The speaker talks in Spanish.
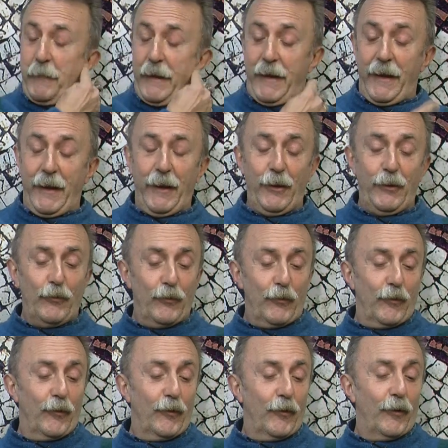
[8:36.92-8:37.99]

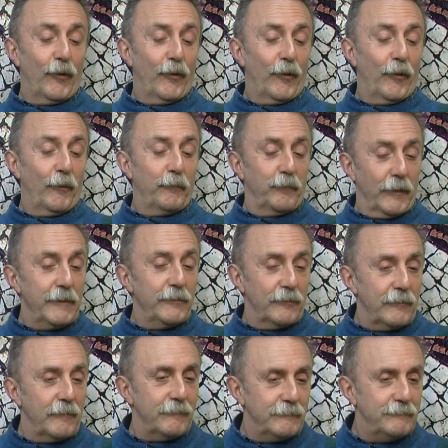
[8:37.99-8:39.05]
Pero
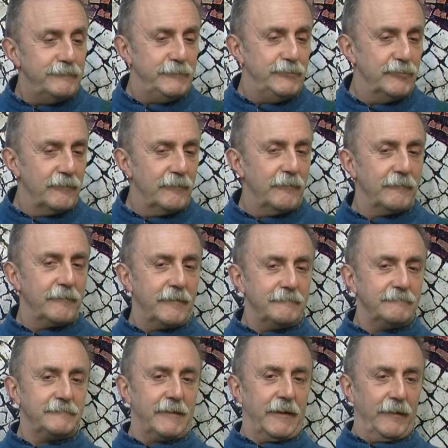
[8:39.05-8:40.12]
bueno, yo
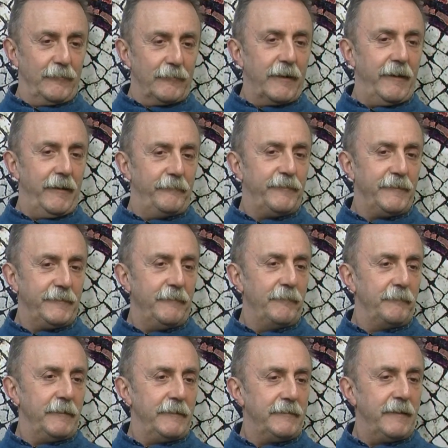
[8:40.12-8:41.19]
creo que
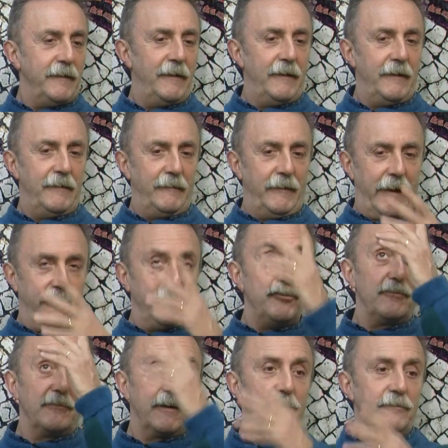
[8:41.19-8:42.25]
efectivamente eh,
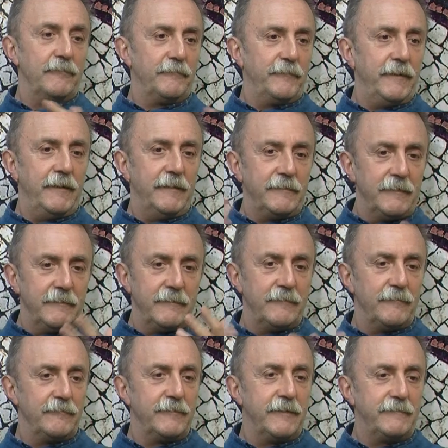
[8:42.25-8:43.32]
ellos que nos ven
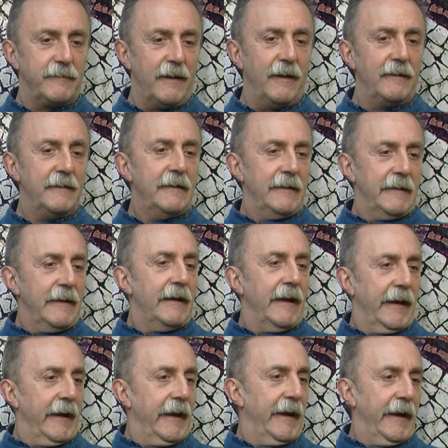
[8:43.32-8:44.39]
desde donde están,
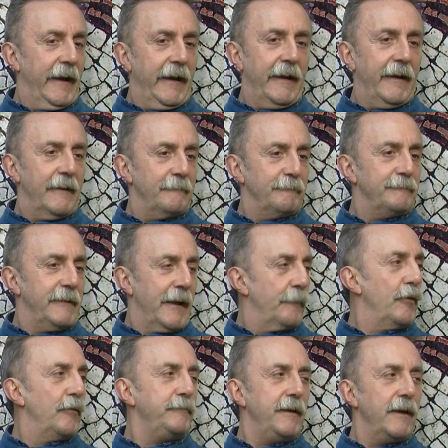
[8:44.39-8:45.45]
eh,
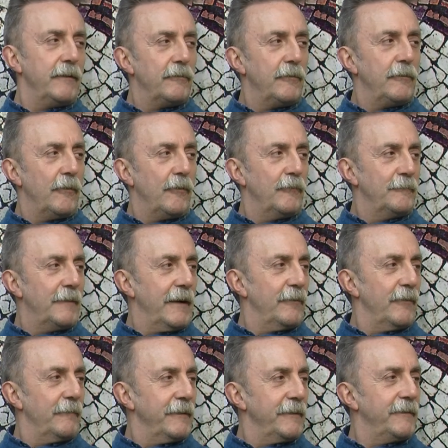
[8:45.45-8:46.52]
damos miedo a los
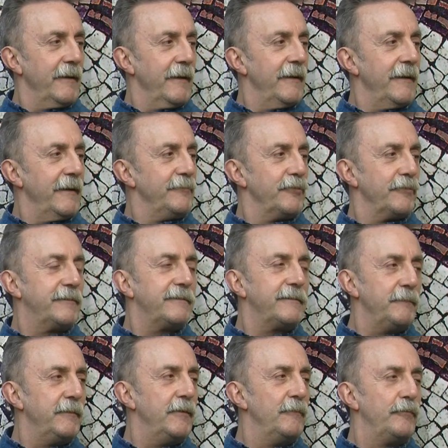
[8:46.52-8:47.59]
humanos a veces. Entonces
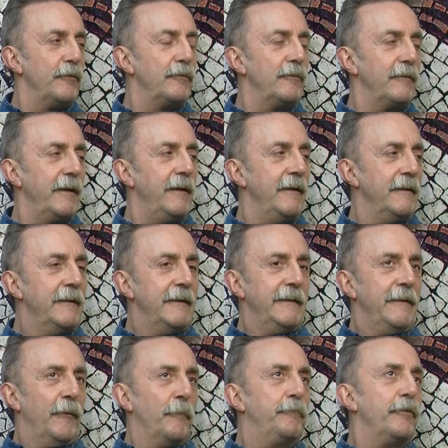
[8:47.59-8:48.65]
también un poco de,
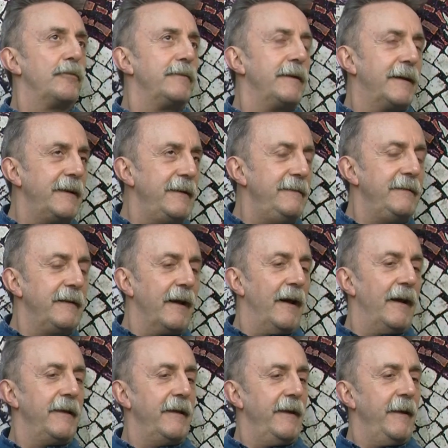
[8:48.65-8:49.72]
un poco de
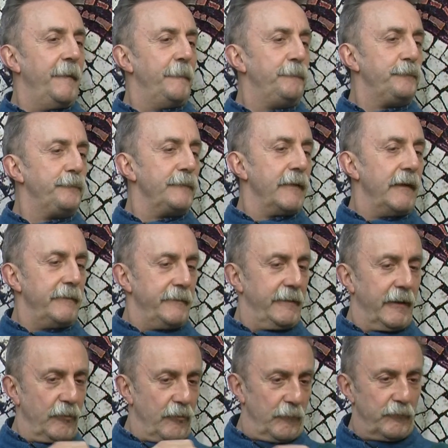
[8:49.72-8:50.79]
crítica de,
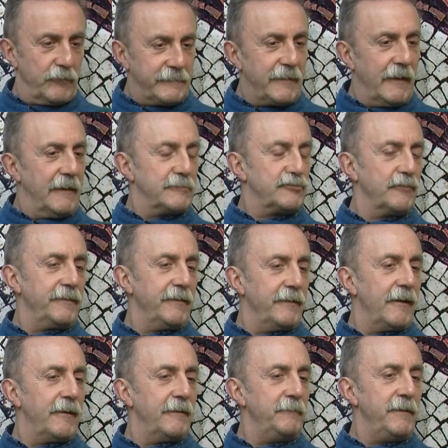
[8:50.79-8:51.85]
de, cómo está la
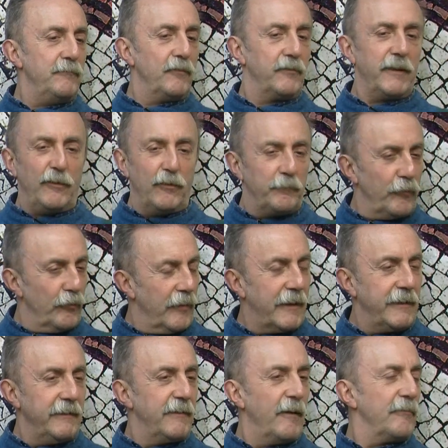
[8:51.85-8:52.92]
sociedad ahora mismo, de lo
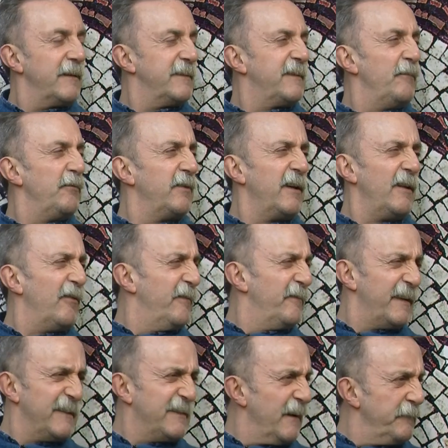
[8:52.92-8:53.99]
polarizado que estamos, de los
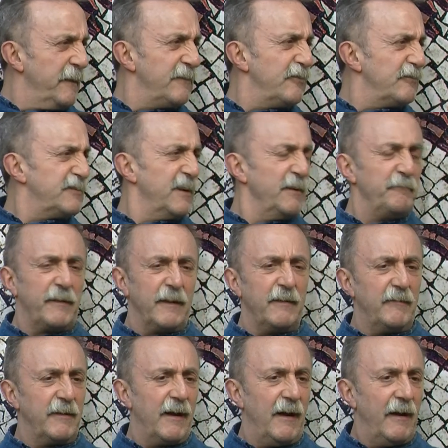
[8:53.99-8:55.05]
enfrentamientos siempre,
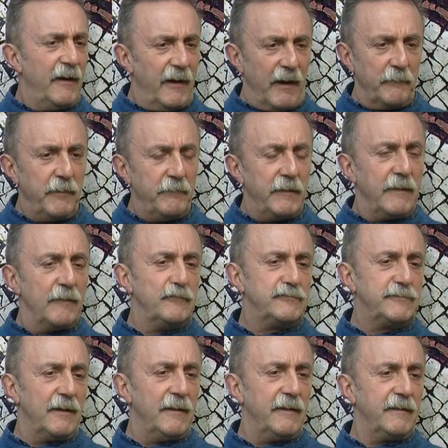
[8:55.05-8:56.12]
de verdad. A mí me da
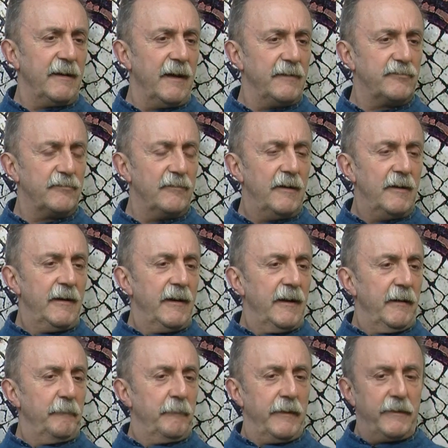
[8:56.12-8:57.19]
mucha alergia esto
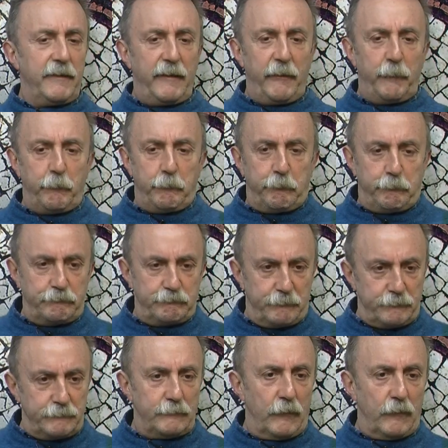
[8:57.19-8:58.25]
en vez de
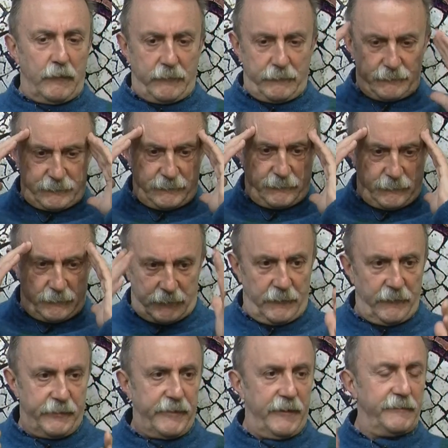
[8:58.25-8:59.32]
mm, mm,
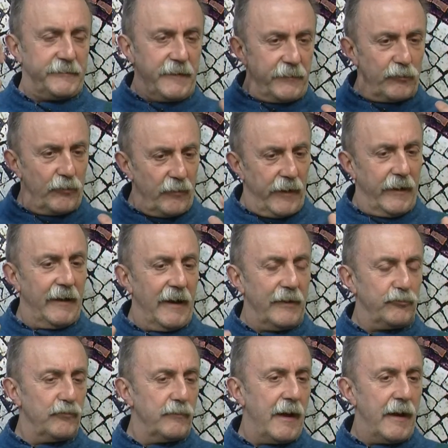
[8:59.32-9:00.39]
eh, centrarnos en
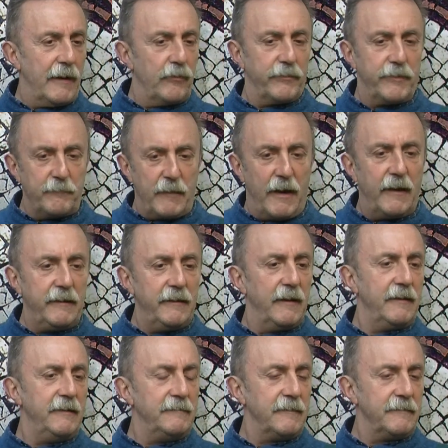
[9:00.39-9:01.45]
ayudar a los demás y
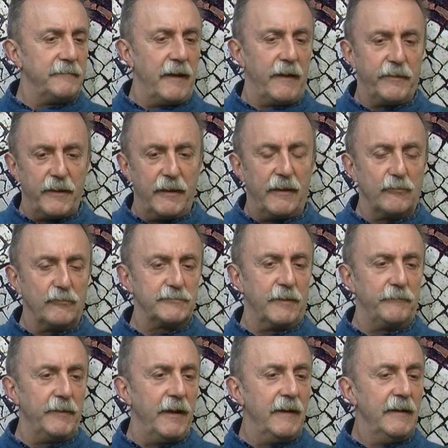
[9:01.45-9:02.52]
en intentar hacer las
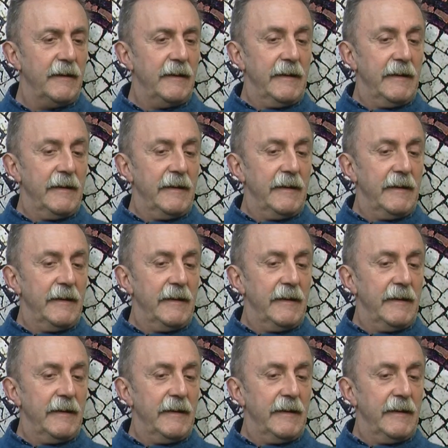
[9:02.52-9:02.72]
cosas bien.